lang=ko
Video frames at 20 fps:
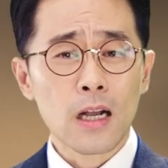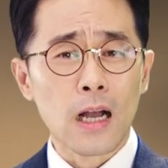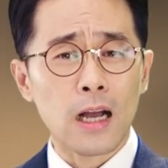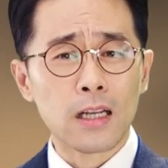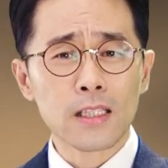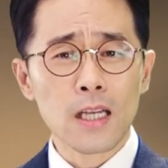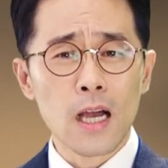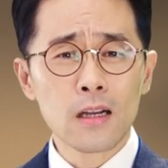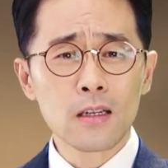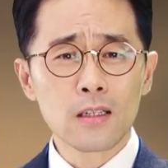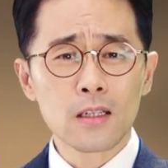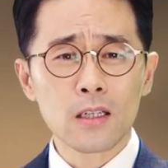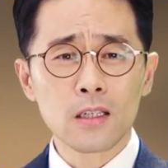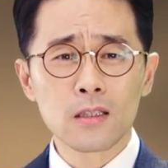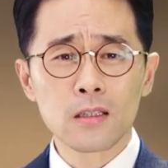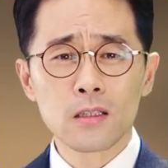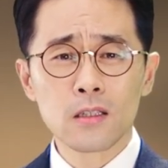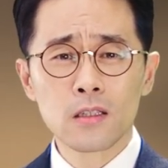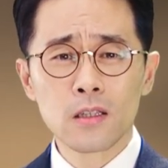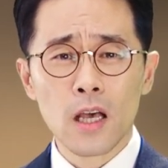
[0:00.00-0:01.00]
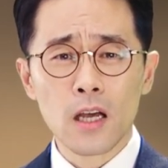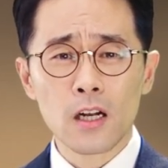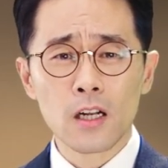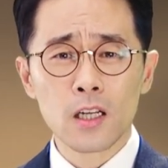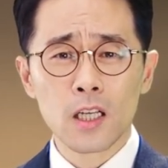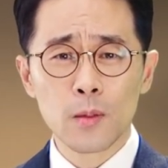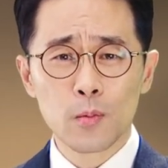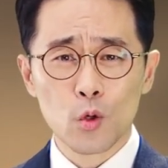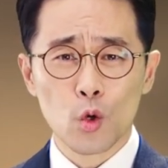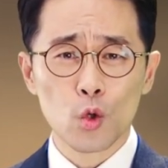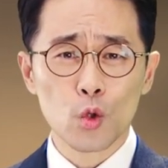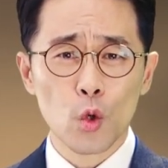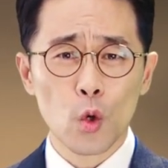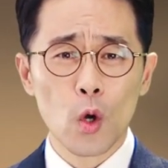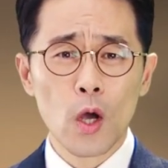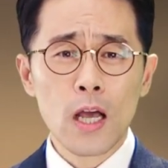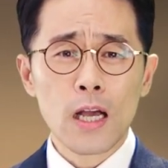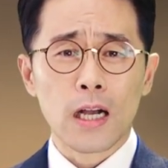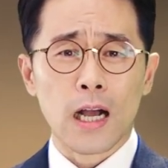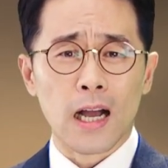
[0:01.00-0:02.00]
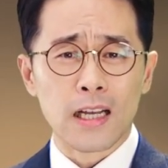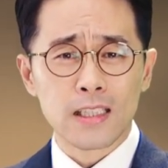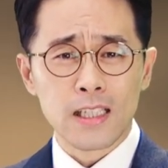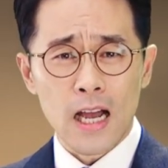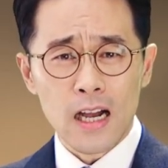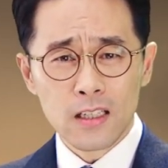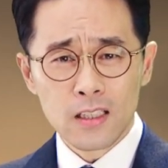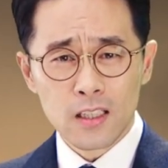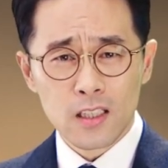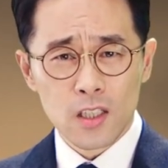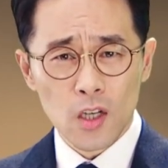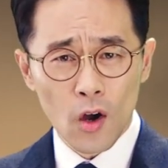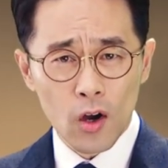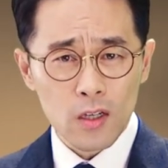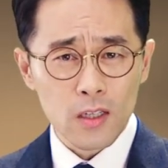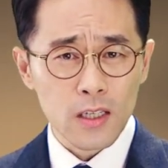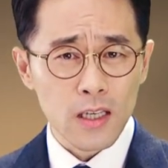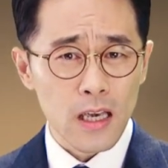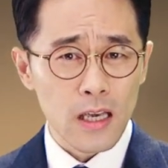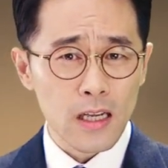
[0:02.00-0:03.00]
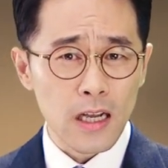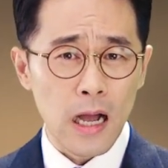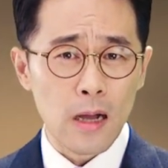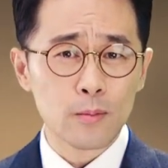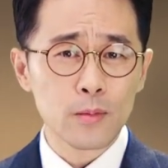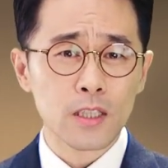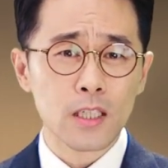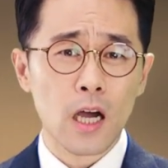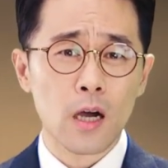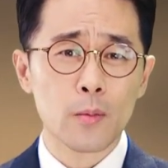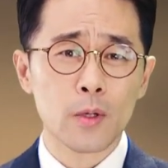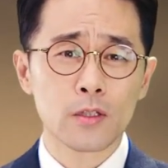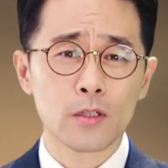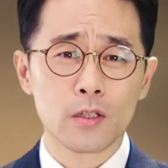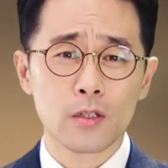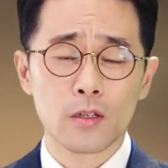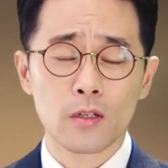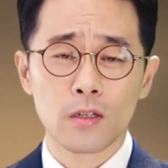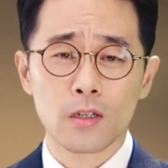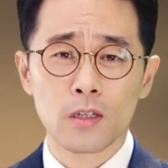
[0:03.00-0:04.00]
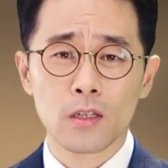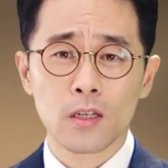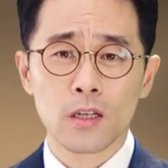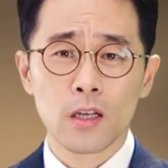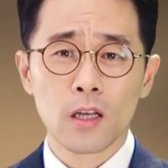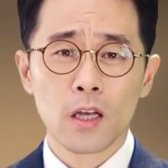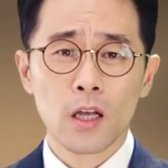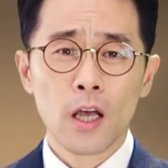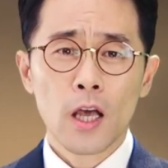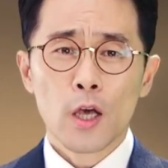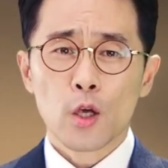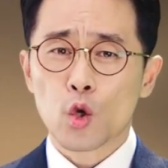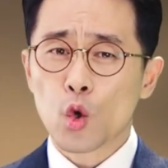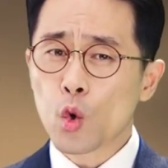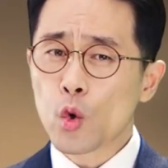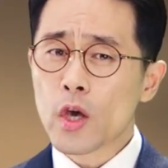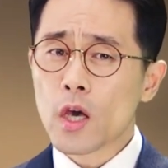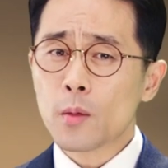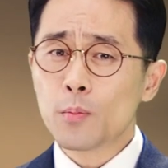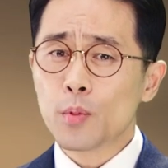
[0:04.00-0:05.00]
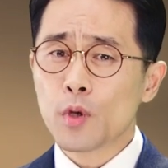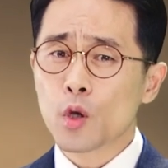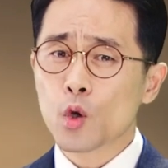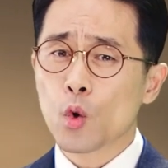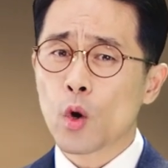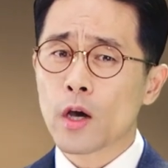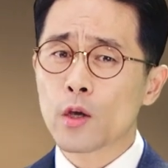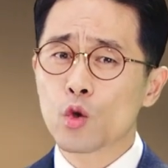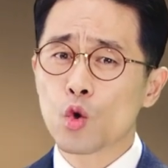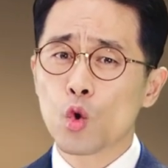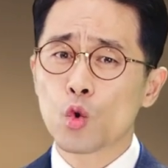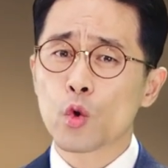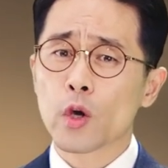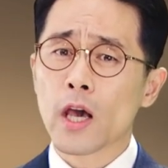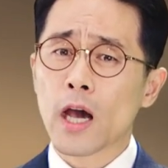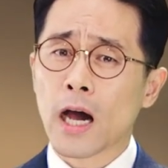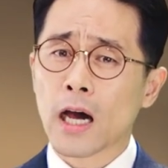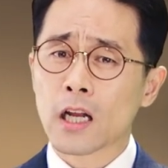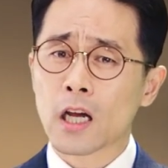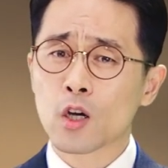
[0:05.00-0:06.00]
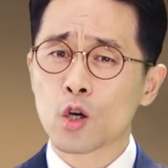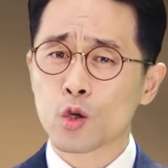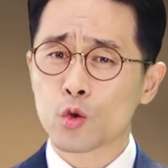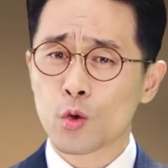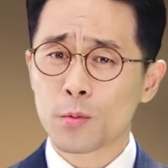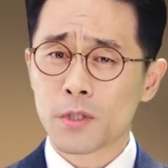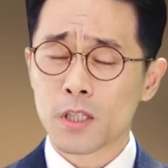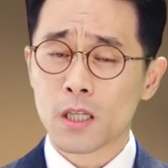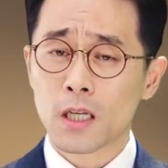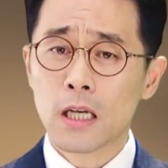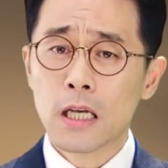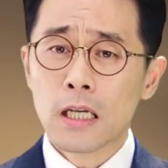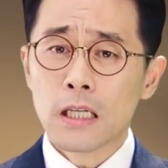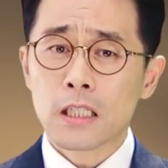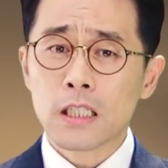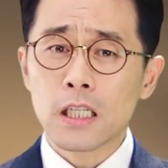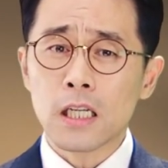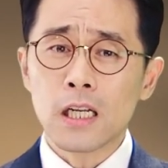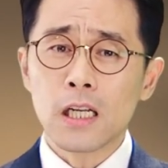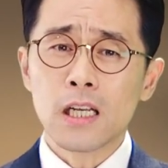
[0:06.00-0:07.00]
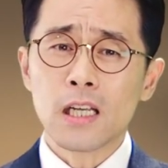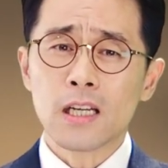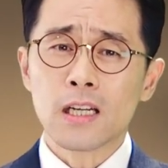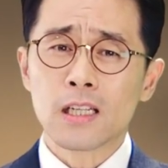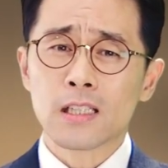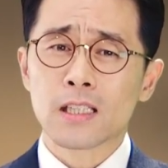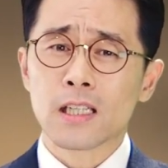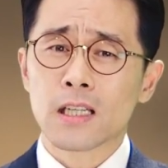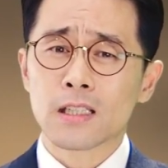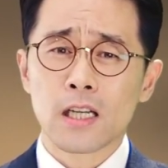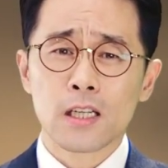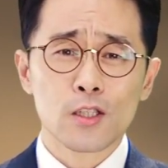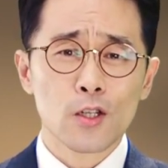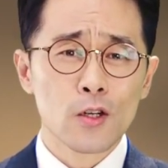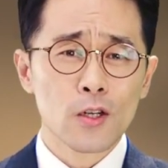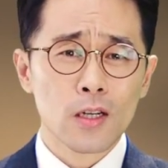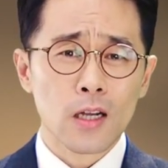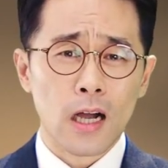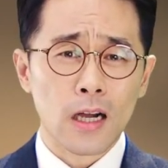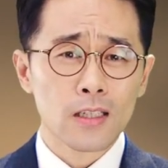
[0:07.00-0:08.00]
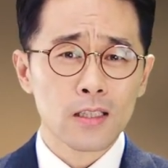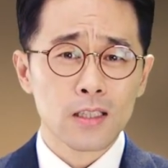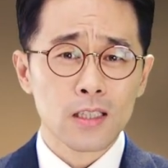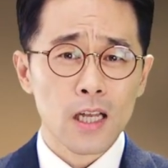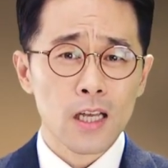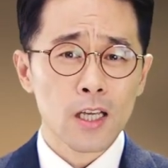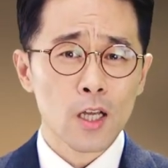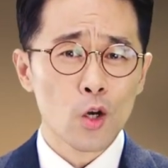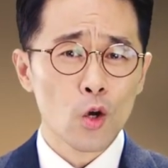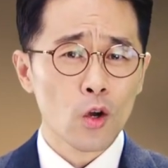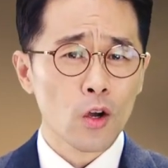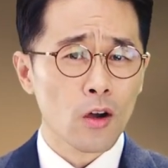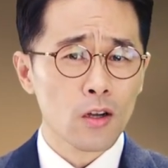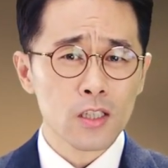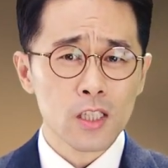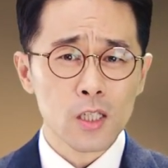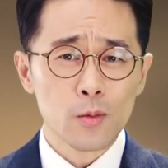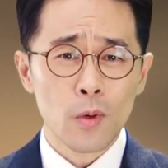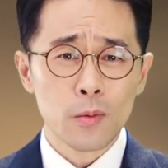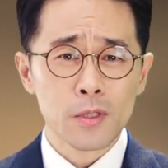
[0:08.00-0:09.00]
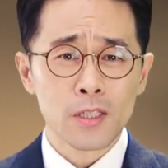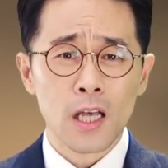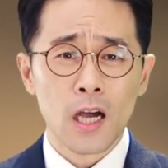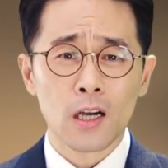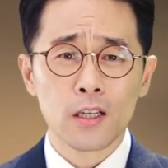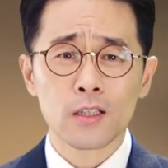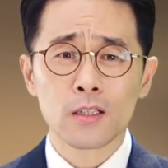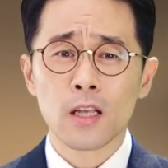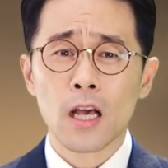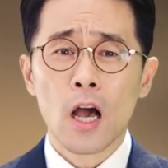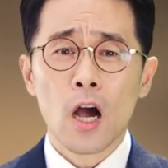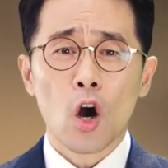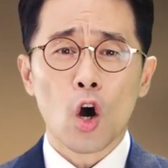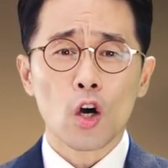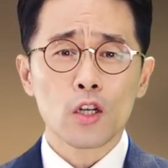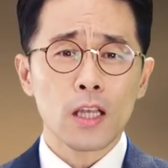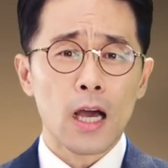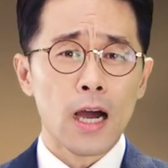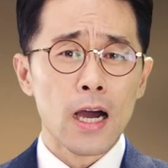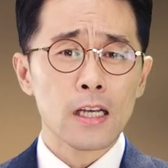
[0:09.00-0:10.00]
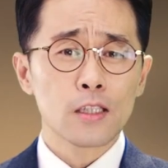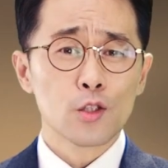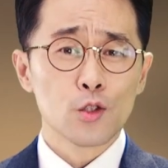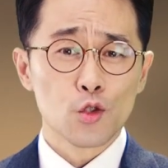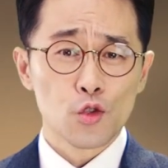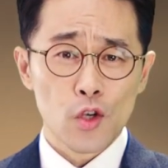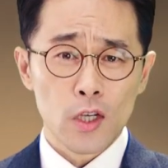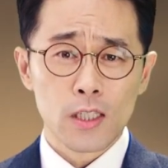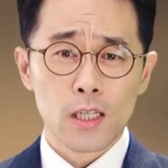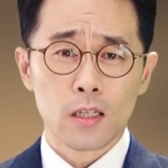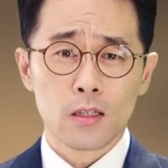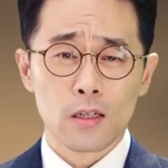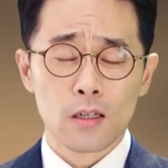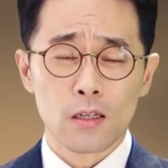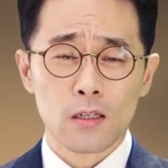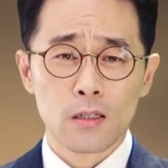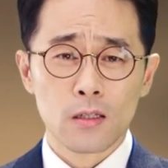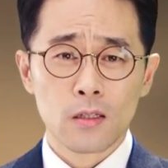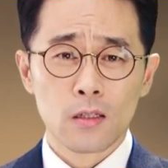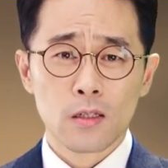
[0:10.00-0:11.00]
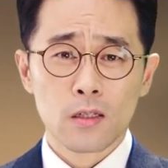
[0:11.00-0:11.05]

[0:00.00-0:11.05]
가장 큰 은혜를 입고도 가장 적게 감사하면서 교회의 필요와 요구에 아랑곳 없이 진리를 찾아서 각자의 길로 거침없이 나가는 허다한 수혜자들,